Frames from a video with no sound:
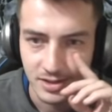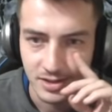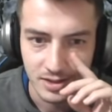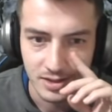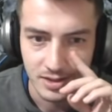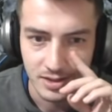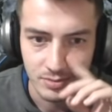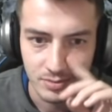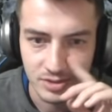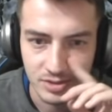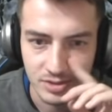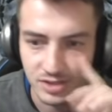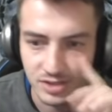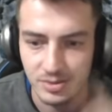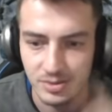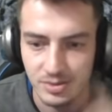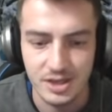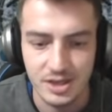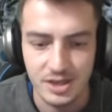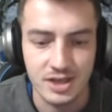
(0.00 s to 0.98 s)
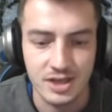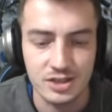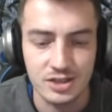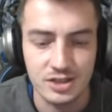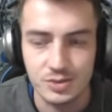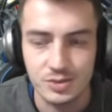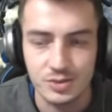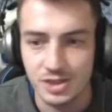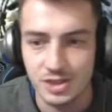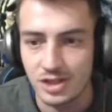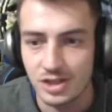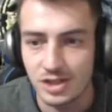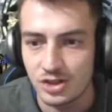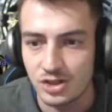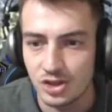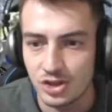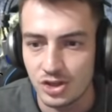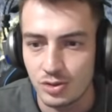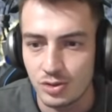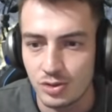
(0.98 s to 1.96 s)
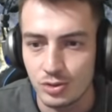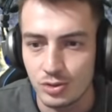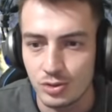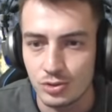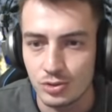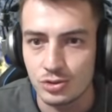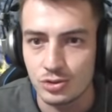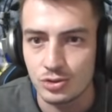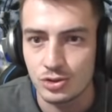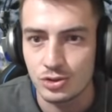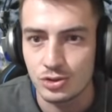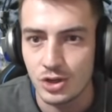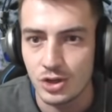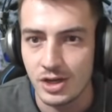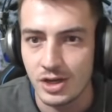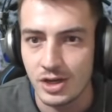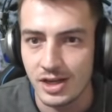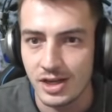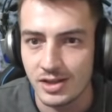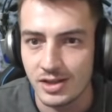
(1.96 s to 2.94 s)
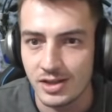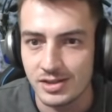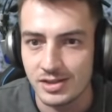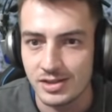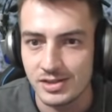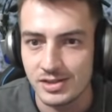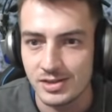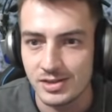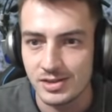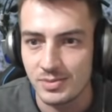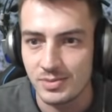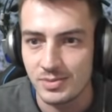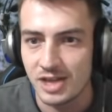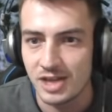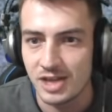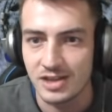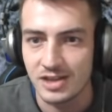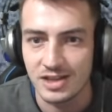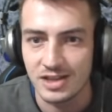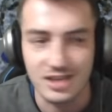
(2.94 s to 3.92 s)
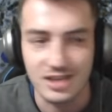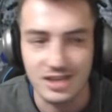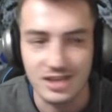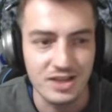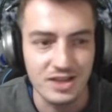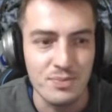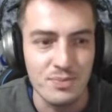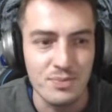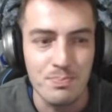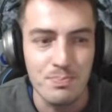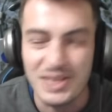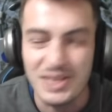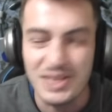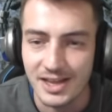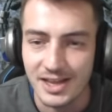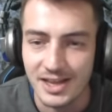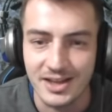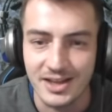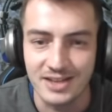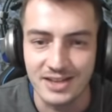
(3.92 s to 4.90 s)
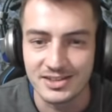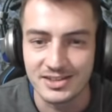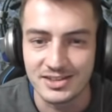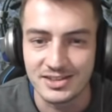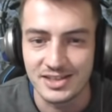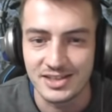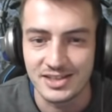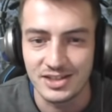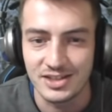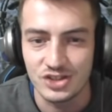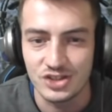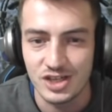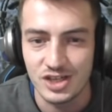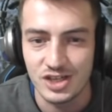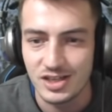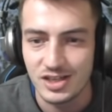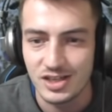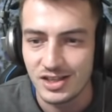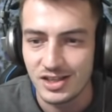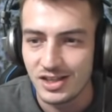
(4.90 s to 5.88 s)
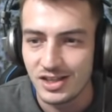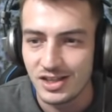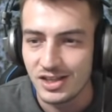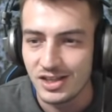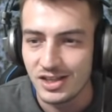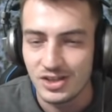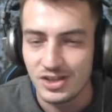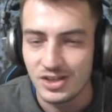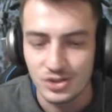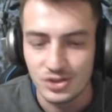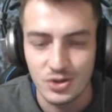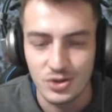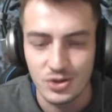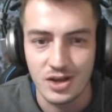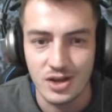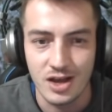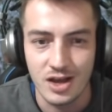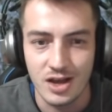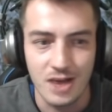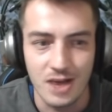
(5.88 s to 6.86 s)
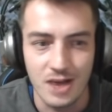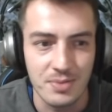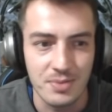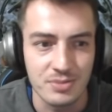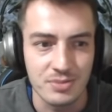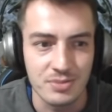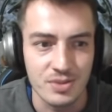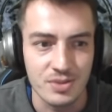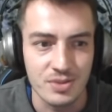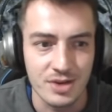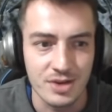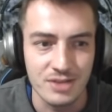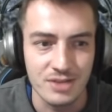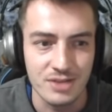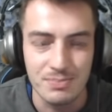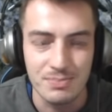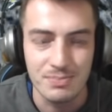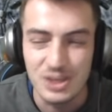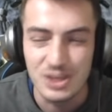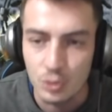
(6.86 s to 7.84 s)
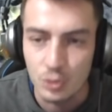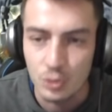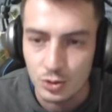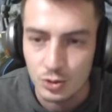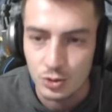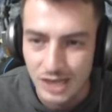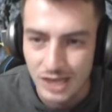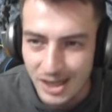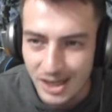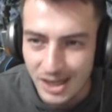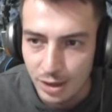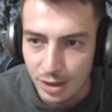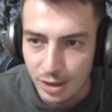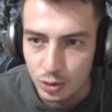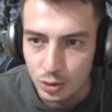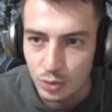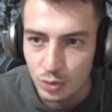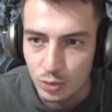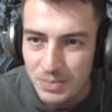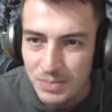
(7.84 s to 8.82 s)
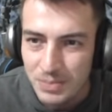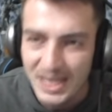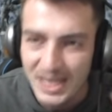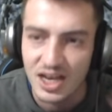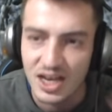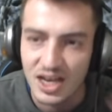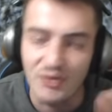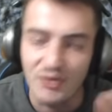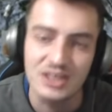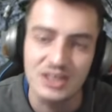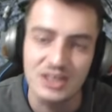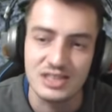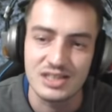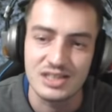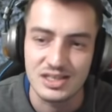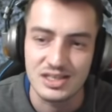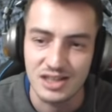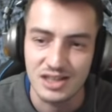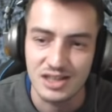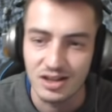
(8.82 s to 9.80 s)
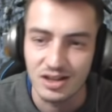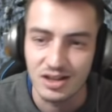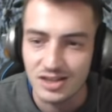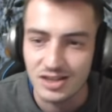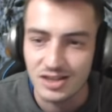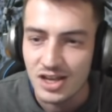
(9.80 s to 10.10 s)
Mr. Money kardeşimize de teşekkür ediyoruz. Şöyle bir tane daha takalım. Bir tane kaldı sadece. Şöyle AP'mize bakalım. 1956 oldu. Bir tek kafalık 8 kaldı.